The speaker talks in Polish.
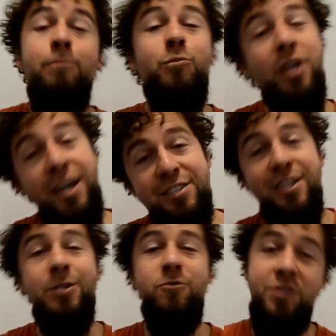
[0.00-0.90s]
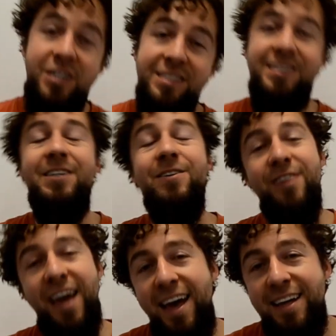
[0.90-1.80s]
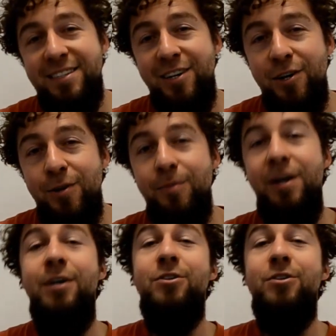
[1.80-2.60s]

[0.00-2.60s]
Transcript: Przecież wszyscy wiedzą,